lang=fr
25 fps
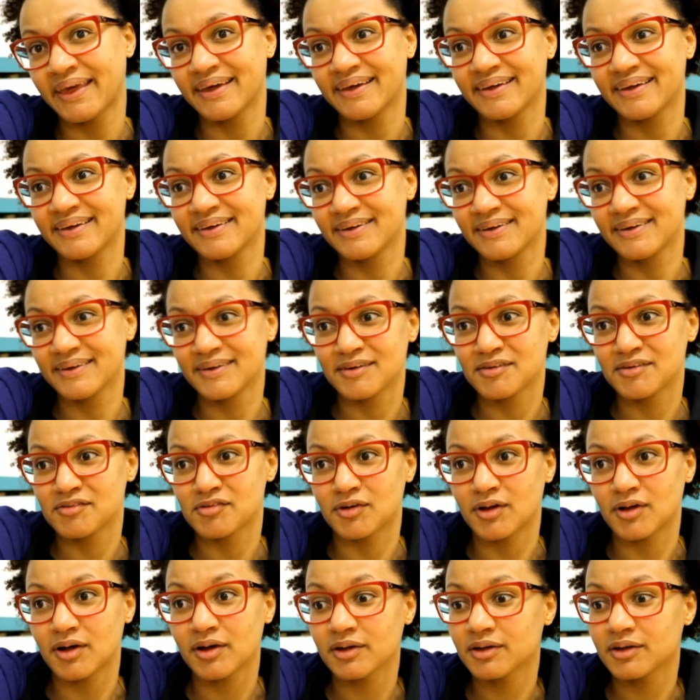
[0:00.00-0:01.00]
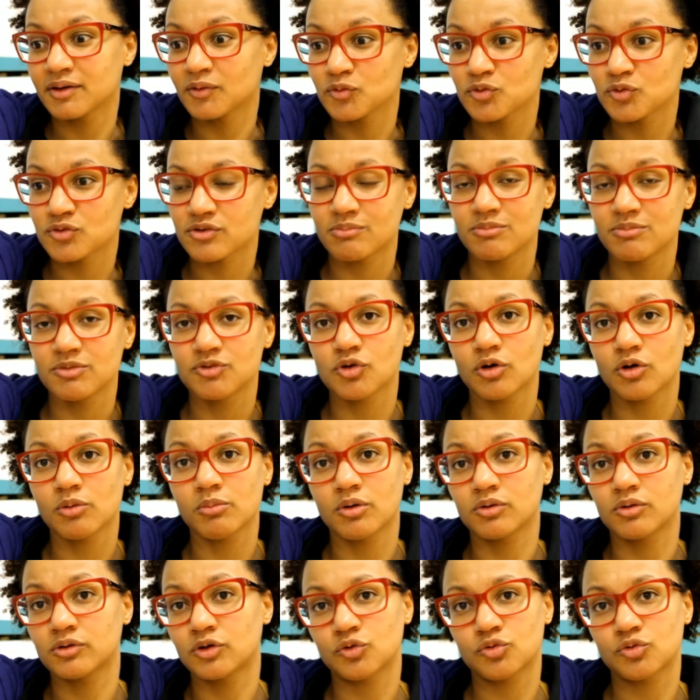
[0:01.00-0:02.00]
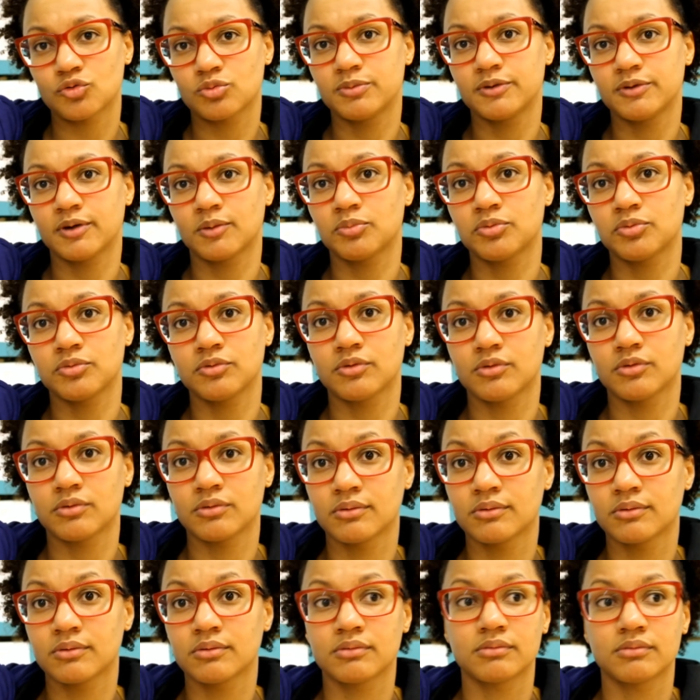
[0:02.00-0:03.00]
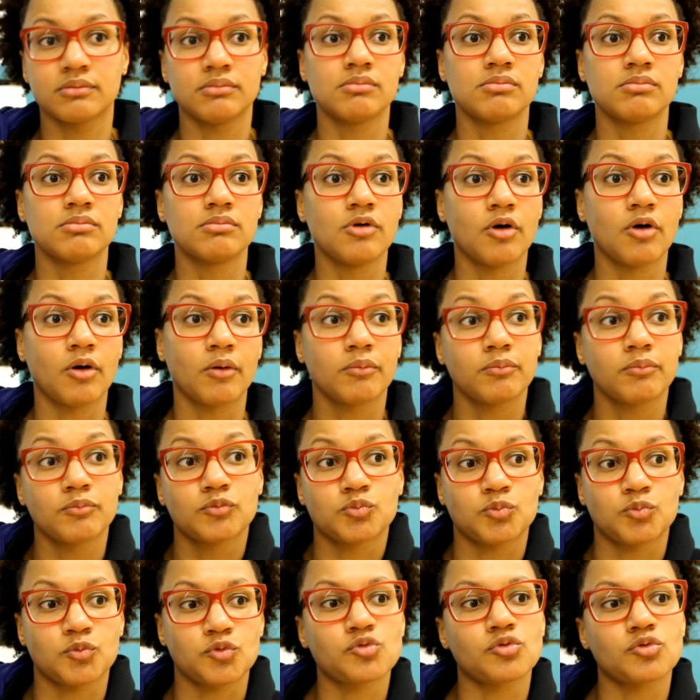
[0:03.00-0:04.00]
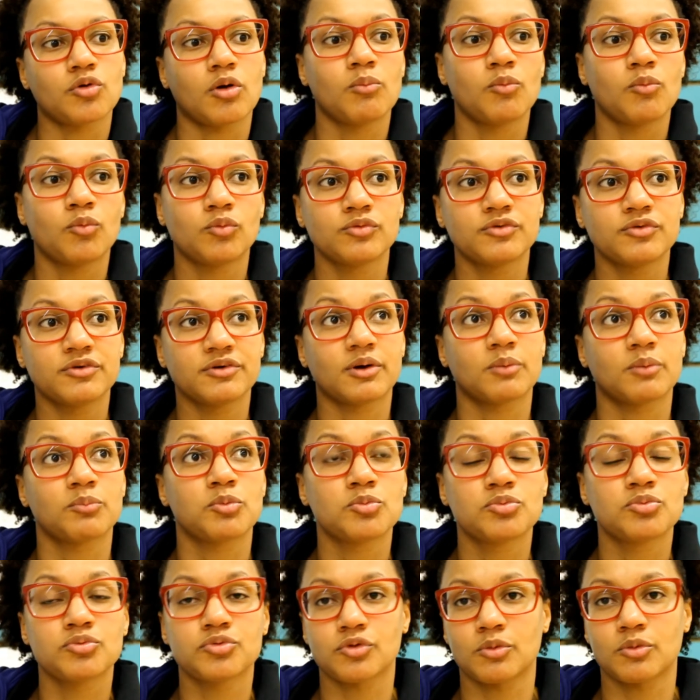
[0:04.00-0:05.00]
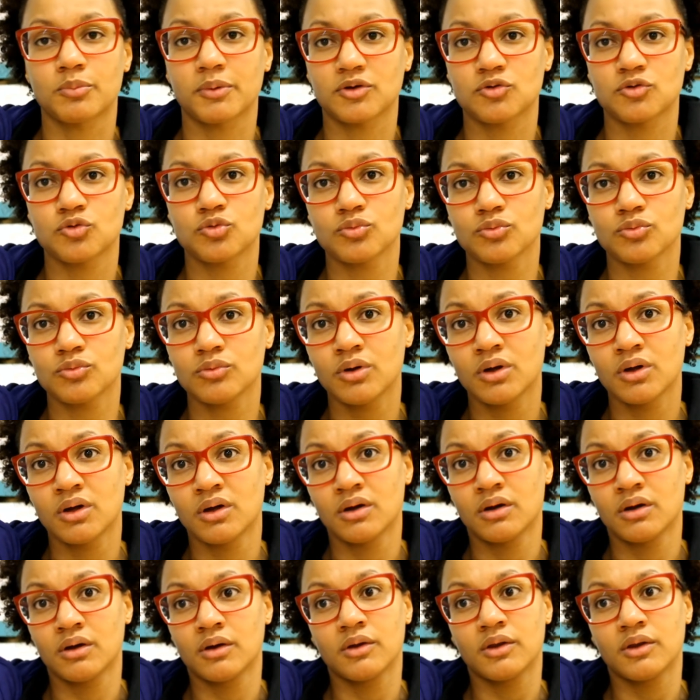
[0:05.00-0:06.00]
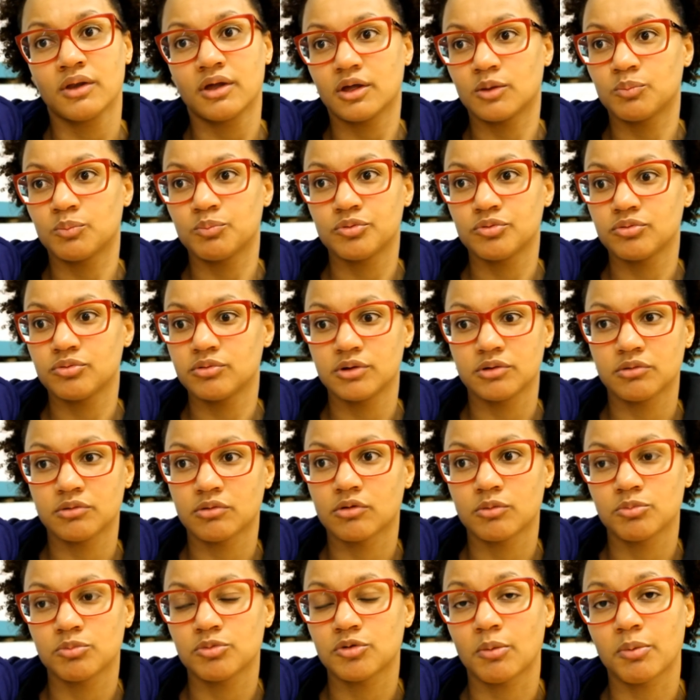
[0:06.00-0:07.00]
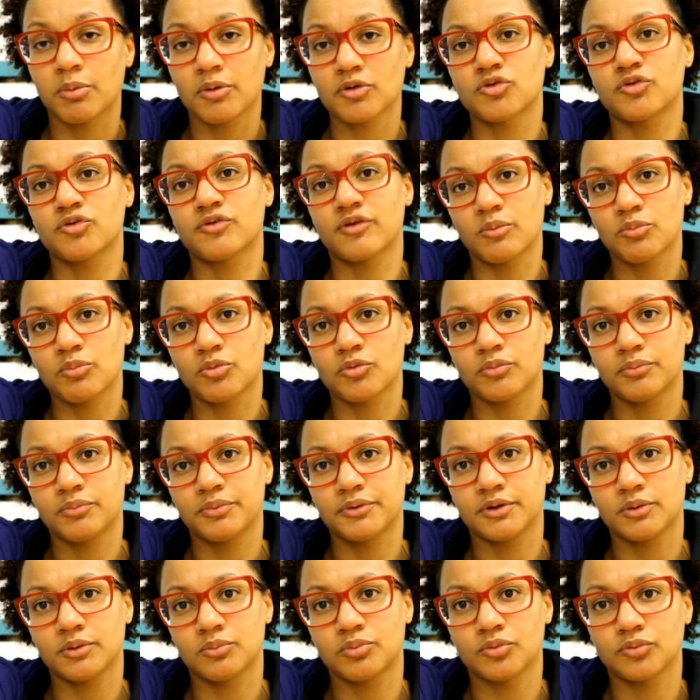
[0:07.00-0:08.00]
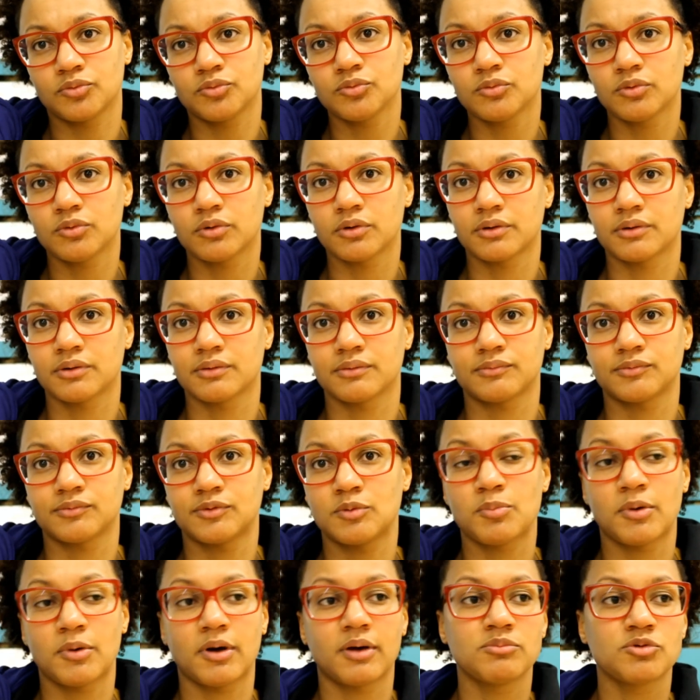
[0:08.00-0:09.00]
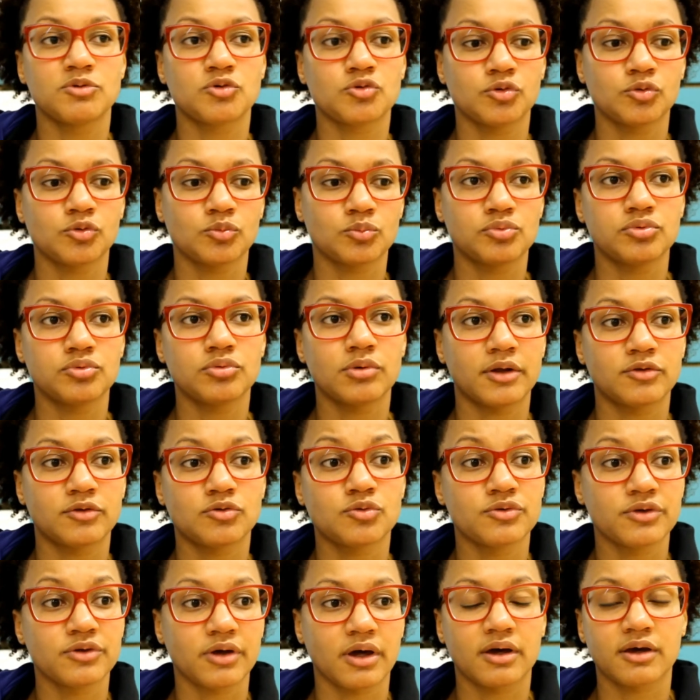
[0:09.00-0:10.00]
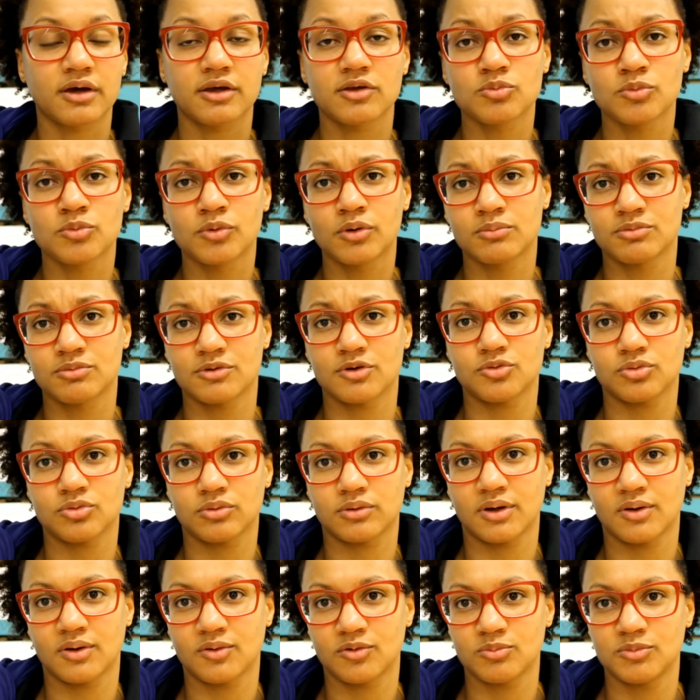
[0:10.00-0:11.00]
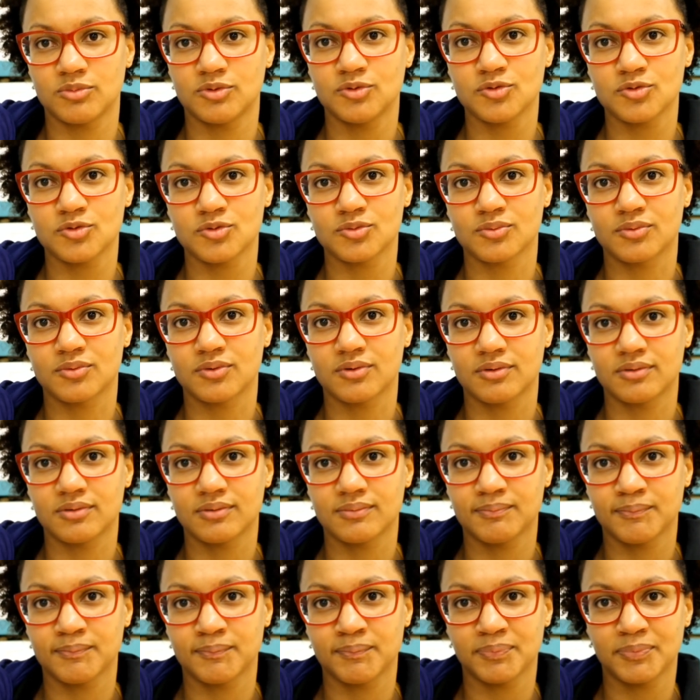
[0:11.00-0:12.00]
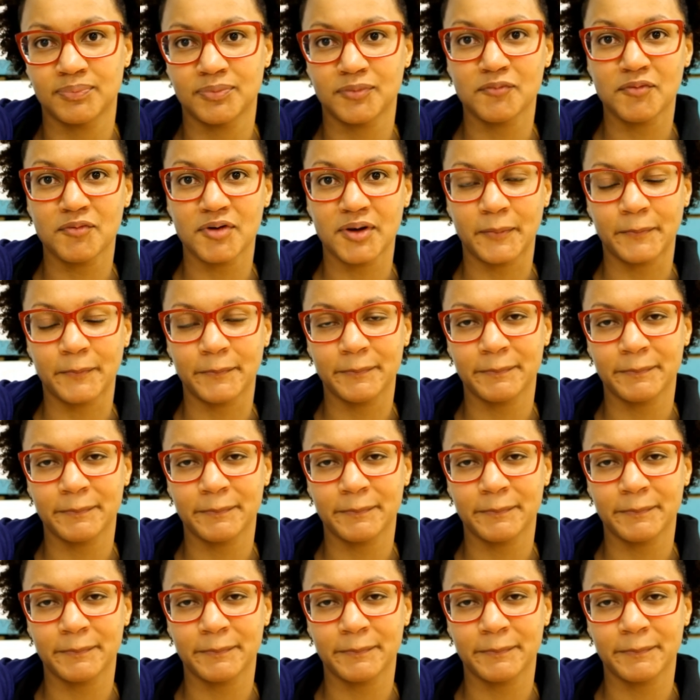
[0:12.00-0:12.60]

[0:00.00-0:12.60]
Et voilà. Et en deuxième mi-temps, bah, on a subi un peu leur, je pense, leur montée un peu plus en pression. Et puis, euh, puis après, c'était un peu compliqué pour nous. On n'est pas habitué non plus à tenir un rythme comme ça sur 40 minutes. Euh, donc, voilà.